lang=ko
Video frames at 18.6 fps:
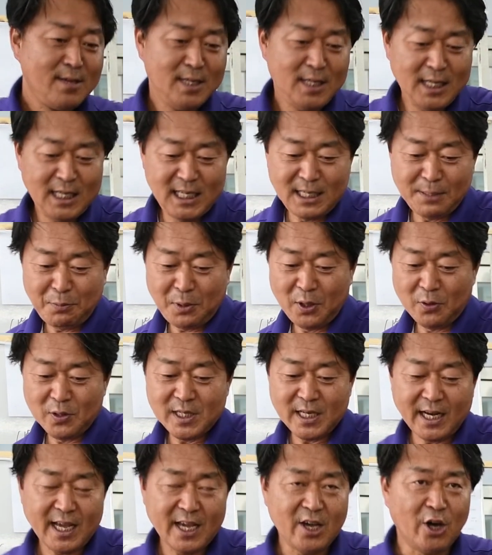
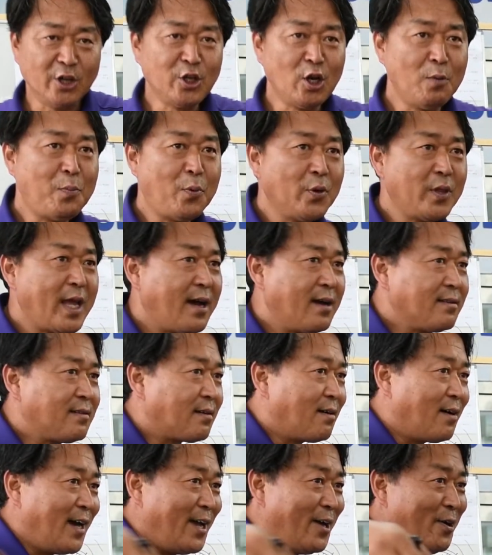20kg짜리에 8포대가
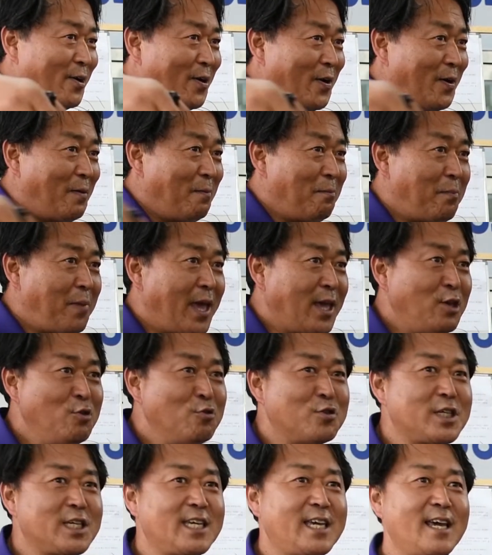들어가요.
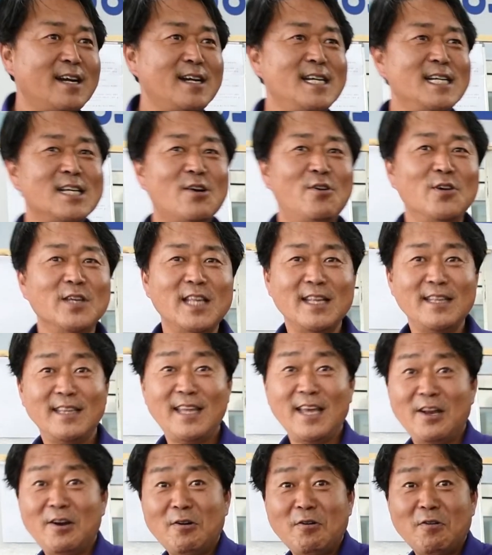160개를 거기다
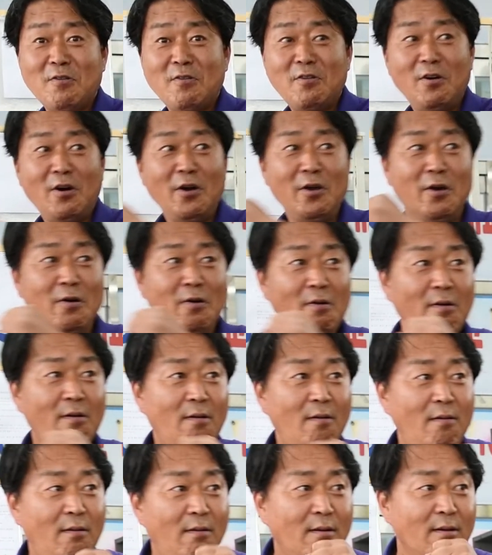때려 넣어요.
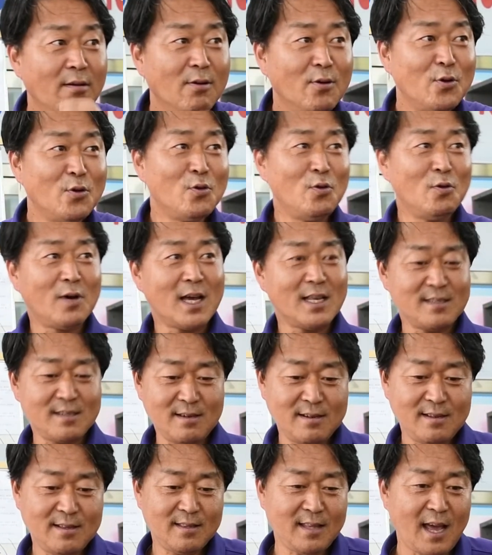그리고 가스를
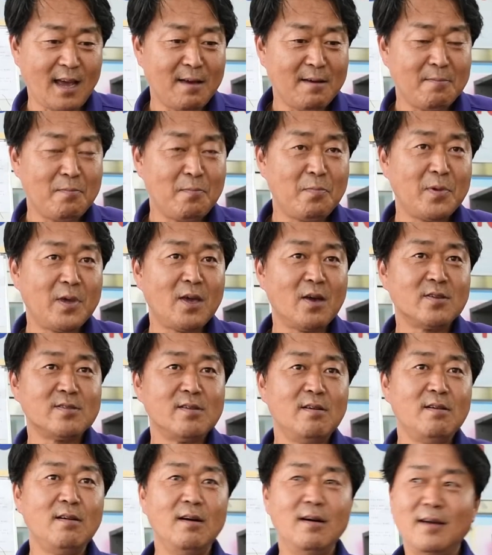딱
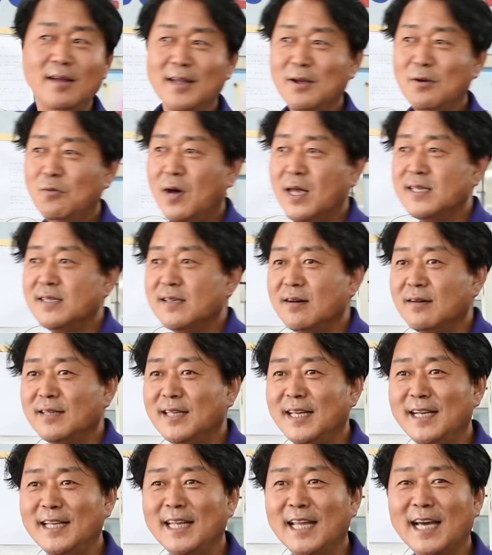켜서
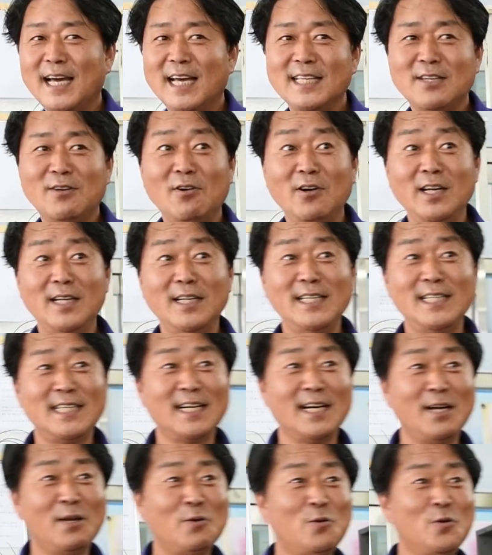완성되는 데까지 걸리는
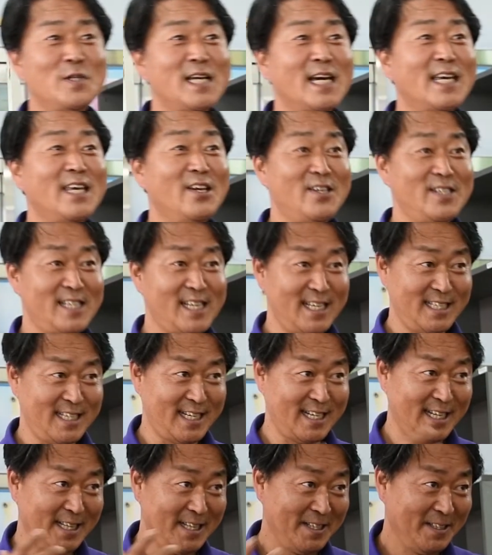시간이 고작
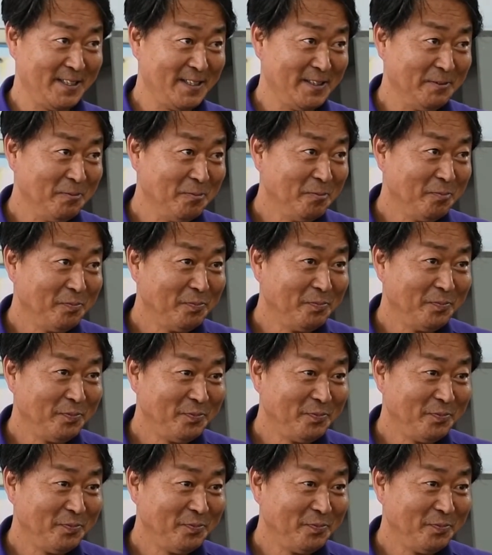13시간. 고작